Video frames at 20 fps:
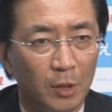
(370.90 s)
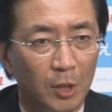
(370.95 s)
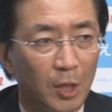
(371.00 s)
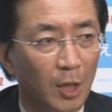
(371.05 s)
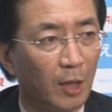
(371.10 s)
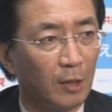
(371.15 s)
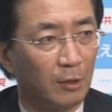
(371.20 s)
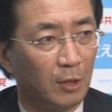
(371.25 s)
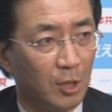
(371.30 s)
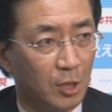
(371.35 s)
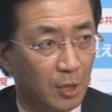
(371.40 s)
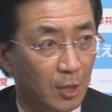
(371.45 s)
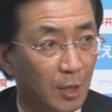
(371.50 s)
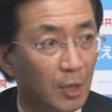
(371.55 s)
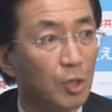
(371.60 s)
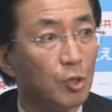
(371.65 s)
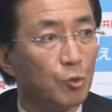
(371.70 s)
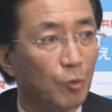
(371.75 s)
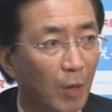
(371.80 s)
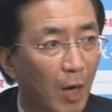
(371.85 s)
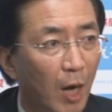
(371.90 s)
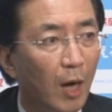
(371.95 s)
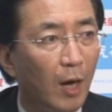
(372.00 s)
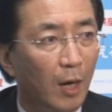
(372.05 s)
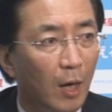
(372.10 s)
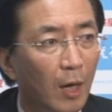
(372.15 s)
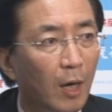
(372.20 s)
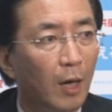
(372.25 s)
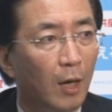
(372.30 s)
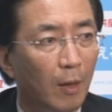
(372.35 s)
痛かったんじゃないでしょうか
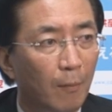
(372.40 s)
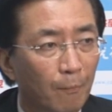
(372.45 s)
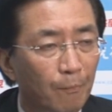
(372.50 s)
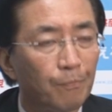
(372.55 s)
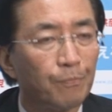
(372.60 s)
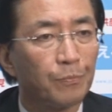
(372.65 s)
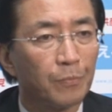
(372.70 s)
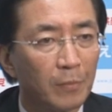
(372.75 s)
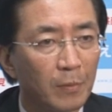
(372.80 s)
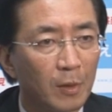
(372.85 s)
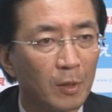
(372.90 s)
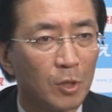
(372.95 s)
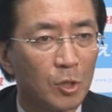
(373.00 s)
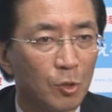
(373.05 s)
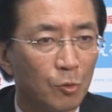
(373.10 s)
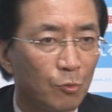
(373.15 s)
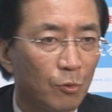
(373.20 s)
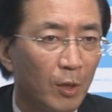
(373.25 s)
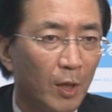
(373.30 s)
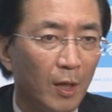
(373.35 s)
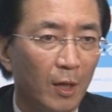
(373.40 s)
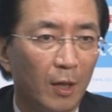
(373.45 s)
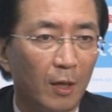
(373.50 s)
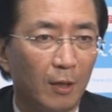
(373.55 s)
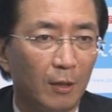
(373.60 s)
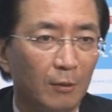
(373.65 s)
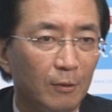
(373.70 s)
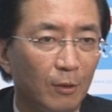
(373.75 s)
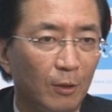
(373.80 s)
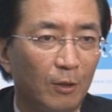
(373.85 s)
決してそれ
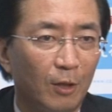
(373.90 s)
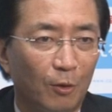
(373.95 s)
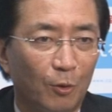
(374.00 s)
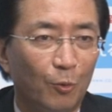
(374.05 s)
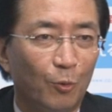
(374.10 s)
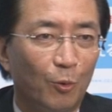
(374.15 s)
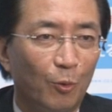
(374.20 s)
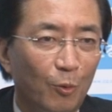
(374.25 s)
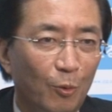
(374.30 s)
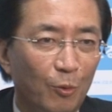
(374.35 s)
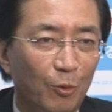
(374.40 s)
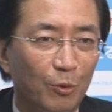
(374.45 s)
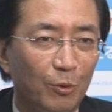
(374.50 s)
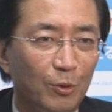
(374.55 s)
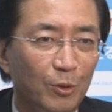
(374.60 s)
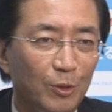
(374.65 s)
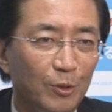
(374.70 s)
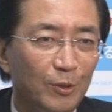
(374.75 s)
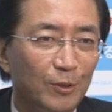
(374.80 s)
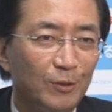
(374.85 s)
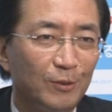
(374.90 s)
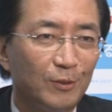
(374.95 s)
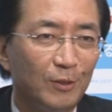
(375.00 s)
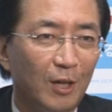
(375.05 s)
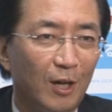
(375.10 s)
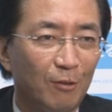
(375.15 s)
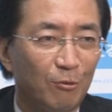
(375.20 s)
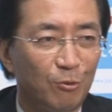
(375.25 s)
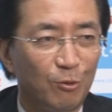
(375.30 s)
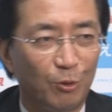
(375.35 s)
がなんかこう
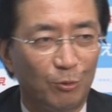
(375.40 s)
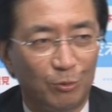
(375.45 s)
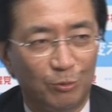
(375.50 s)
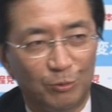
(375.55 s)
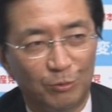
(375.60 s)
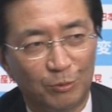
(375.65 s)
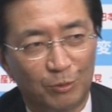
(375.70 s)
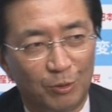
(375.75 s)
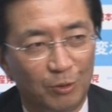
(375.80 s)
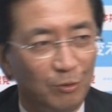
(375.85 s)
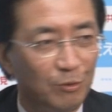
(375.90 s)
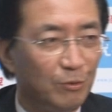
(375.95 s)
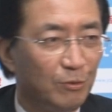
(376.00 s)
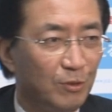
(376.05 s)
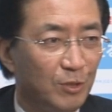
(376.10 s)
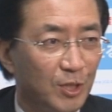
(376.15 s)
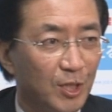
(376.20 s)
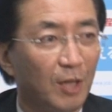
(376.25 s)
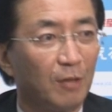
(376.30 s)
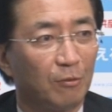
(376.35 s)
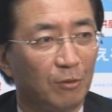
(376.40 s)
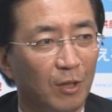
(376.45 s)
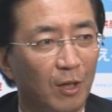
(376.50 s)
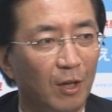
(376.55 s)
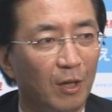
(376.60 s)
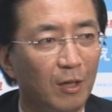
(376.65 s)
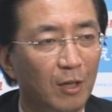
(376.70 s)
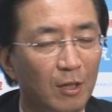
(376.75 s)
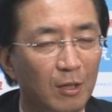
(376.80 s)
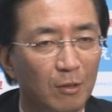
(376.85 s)
圧力というんじゃなく
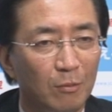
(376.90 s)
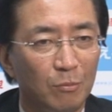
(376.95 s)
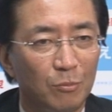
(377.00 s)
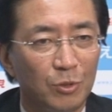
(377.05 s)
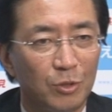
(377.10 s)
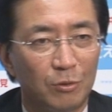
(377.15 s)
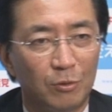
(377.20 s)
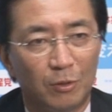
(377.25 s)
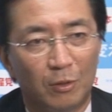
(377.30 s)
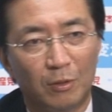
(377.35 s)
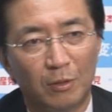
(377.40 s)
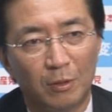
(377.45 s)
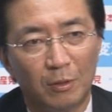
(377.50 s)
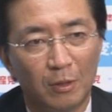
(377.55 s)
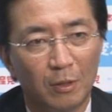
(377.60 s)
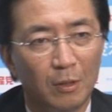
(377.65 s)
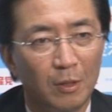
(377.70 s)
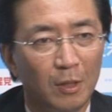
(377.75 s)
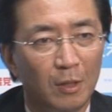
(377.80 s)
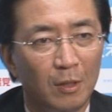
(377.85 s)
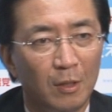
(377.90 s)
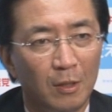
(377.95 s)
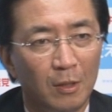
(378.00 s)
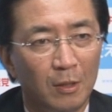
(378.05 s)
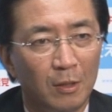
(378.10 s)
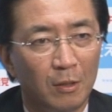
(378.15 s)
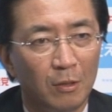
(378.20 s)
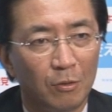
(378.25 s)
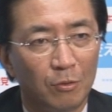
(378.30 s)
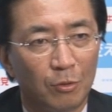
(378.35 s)
てむしろ
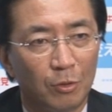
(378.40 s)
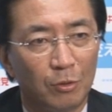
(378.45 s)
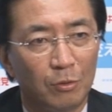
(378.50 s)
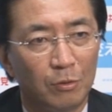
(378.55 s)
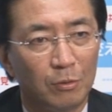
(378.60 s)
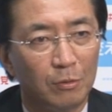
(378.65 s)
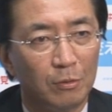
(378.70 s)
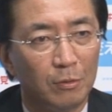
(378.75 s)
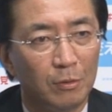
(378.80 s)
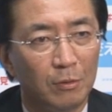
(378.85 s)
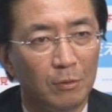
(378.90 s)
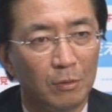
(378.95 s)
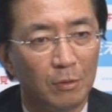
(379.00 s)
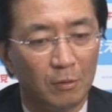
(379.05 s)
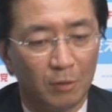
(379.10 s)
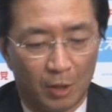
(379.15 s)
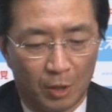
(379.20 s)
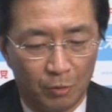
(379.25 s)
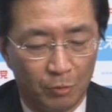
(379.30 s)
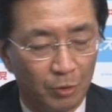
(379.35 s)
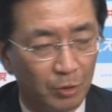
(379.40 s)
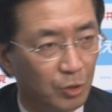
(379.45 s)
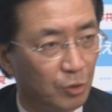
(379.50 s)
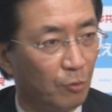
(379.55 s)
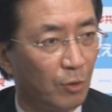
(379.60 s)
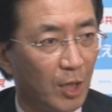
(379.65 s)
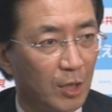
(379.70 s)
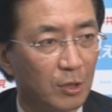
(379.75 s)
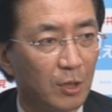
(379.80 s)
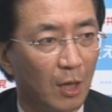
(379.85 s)
そういう先ほど
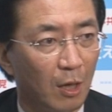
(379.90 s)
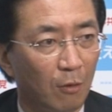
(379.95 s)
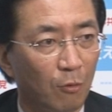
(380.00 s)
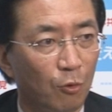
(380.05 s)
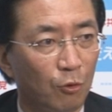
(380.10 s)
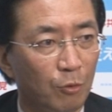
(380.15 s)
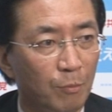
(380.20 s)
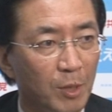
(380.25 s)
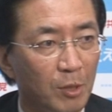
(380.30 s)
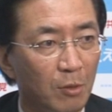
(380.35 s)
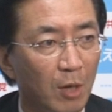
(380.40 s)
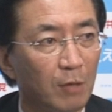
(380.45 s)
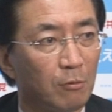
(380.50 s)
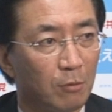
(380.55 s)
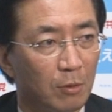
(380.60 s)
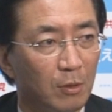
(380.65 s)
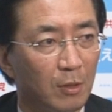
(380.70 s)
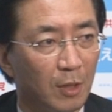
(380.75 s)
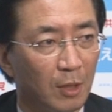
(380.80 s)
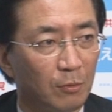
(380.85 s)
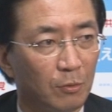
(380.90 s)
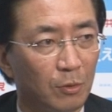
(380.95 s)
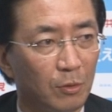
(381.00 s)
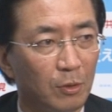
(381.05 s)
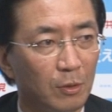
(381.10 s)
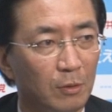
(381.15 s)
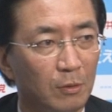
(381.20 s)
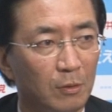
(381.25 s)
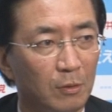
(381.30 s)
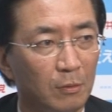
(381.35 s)
紹介した国民のあの
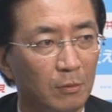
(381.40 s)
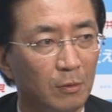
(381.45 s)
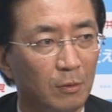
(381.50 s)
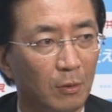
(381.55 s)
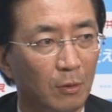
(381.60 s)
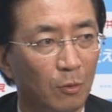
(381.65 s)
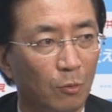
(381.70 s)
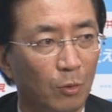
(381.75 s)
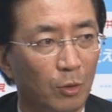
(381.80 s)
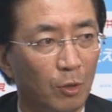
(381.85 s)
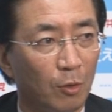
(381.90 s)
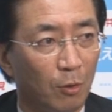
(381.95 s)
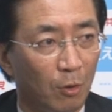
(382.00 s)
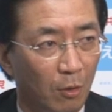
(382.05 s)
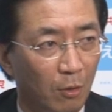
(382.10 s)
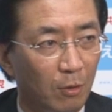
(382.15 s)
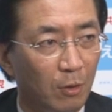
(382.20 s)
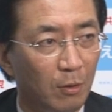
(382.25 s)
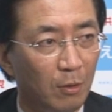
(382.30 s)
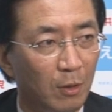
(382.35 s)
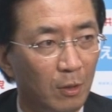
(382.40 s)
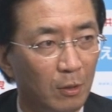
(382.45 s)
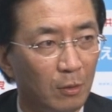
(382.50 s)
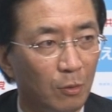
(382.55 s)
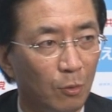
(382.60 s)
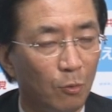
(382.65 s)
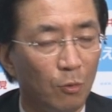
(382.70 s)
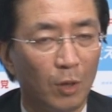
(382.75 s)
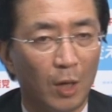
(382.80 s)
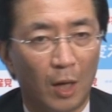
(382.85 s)
世論
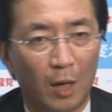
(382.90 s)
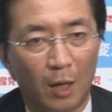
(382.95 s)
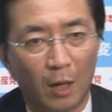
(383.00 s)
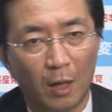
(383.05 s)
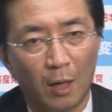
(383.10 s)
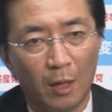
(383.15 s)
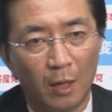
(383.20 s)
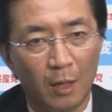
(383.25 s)
の方が